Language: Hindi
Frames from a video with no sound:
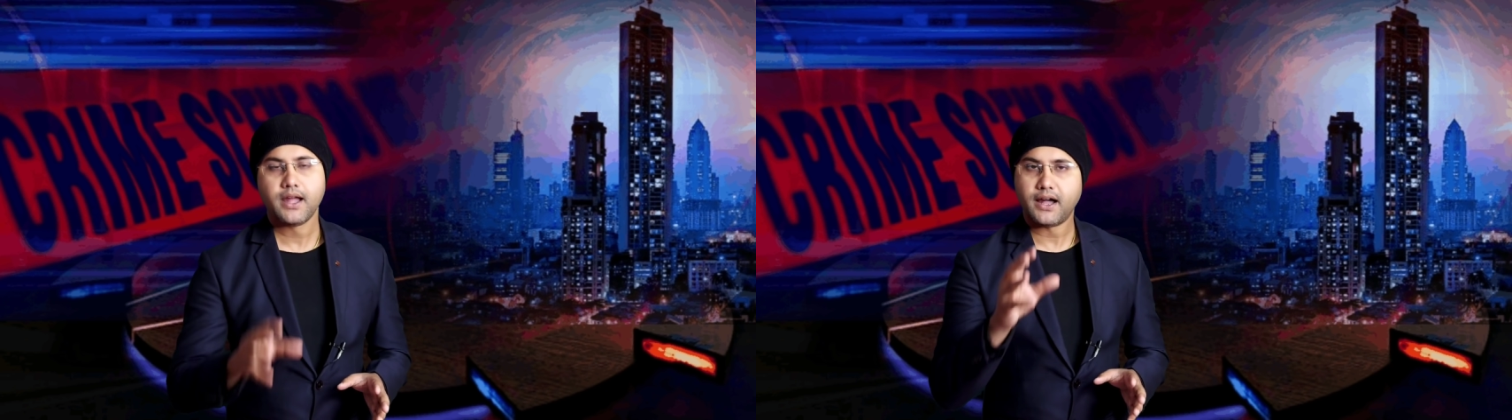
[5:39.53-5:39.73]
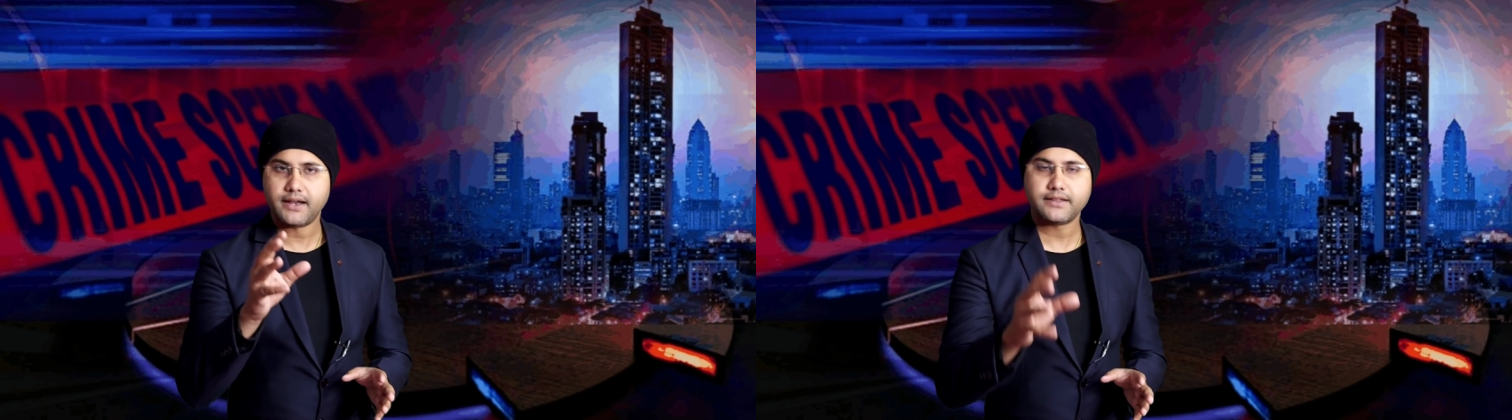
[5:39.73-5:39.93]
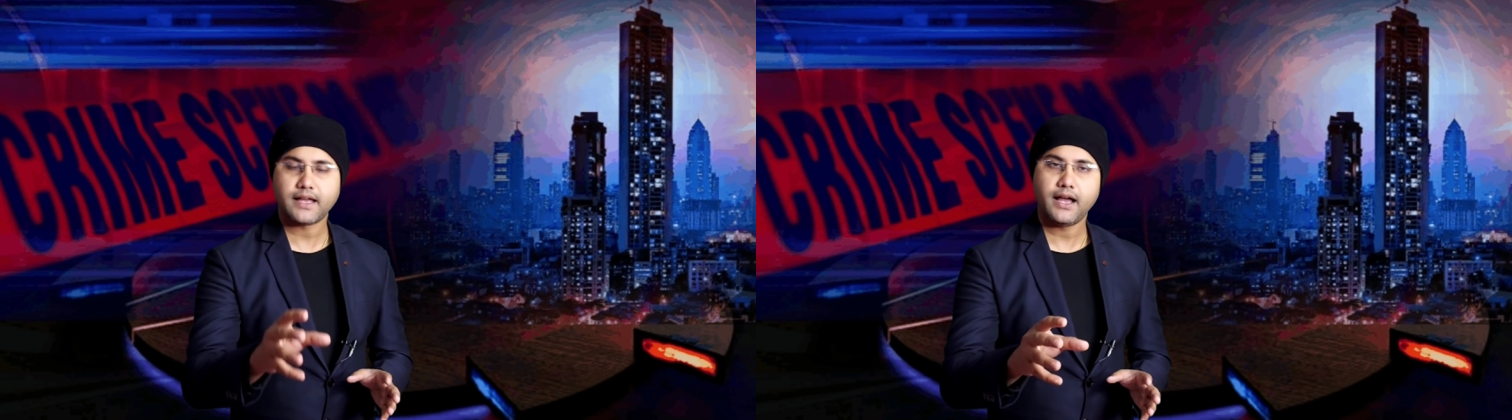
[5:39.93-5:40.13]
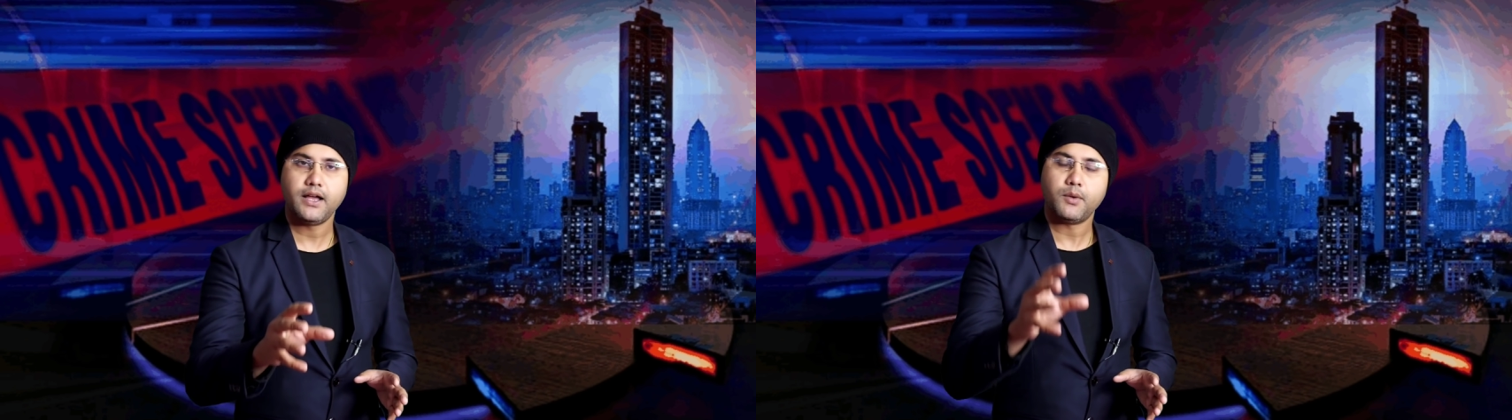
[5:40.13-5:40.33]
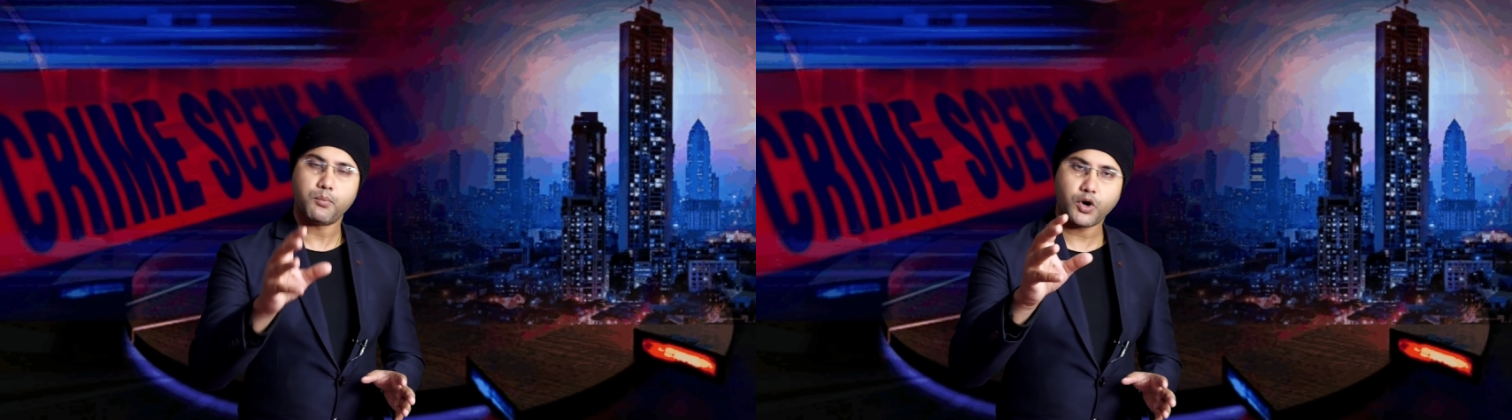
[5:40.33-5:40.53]
अन्यथा
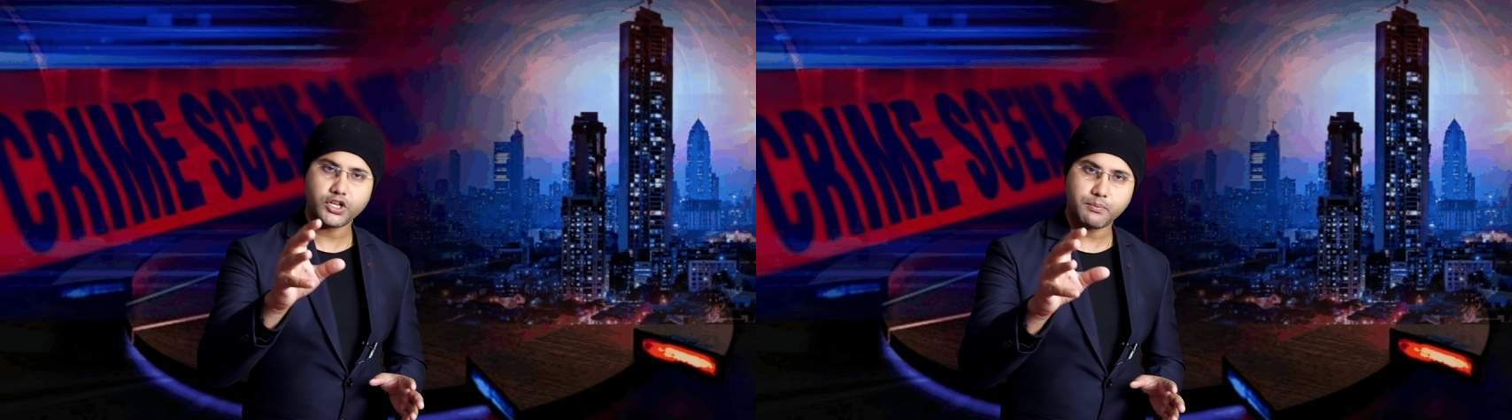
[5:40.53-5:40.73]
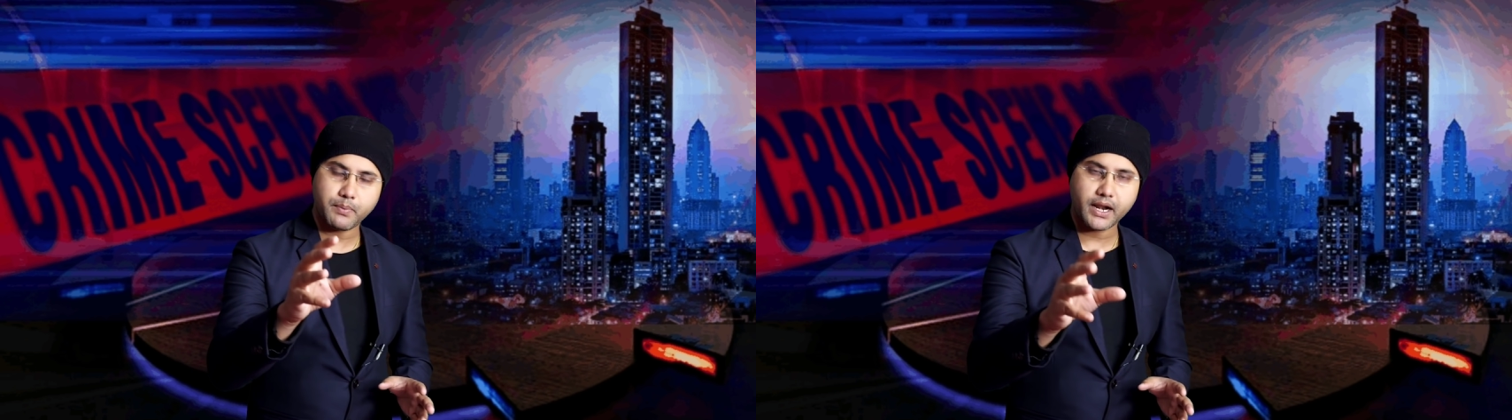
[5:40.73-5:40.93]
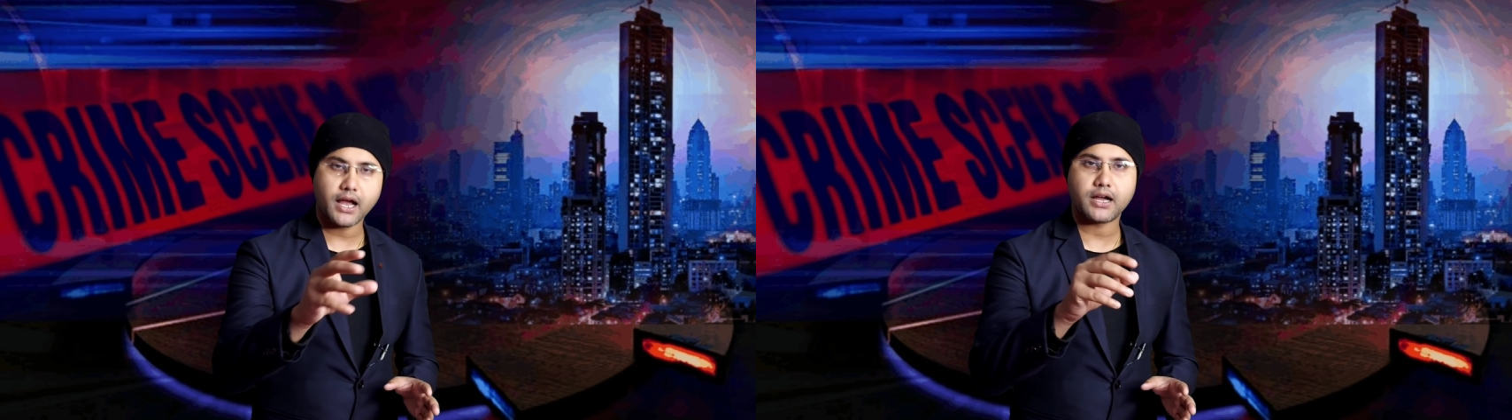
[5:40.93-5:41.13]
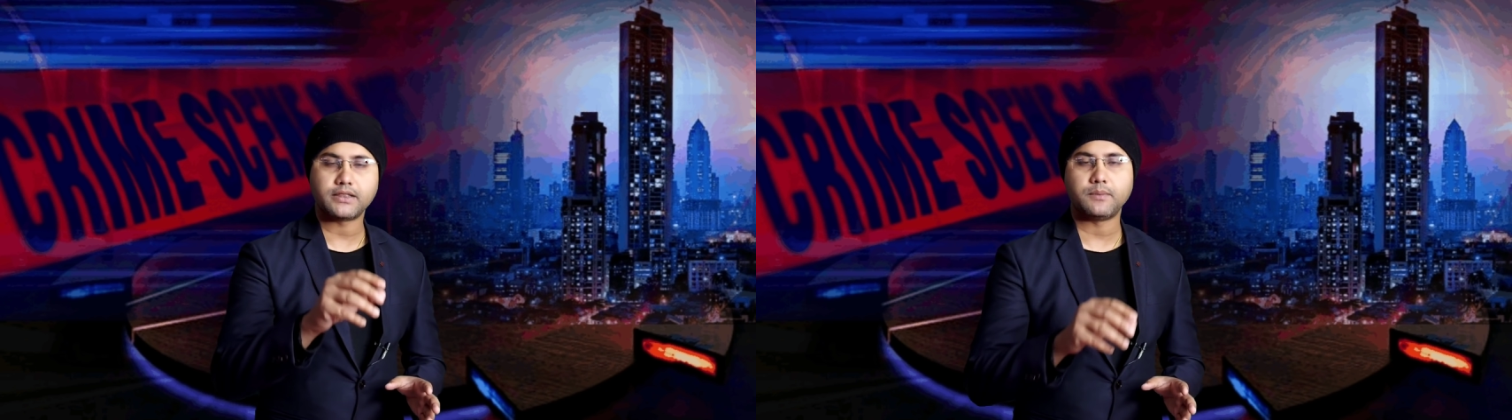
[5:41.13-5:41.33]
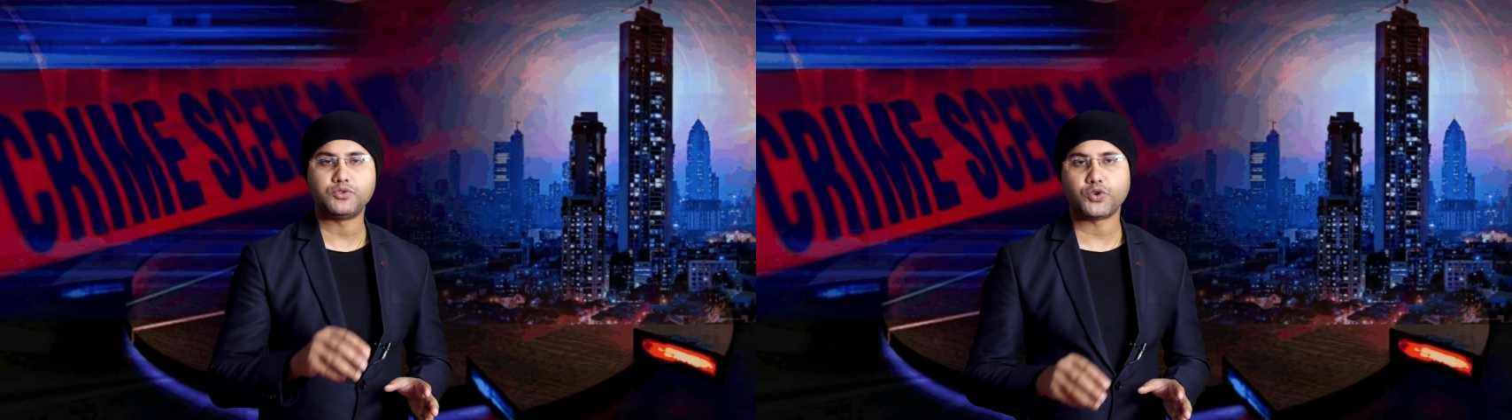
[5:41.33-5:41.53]
बहुत बड़ा कदम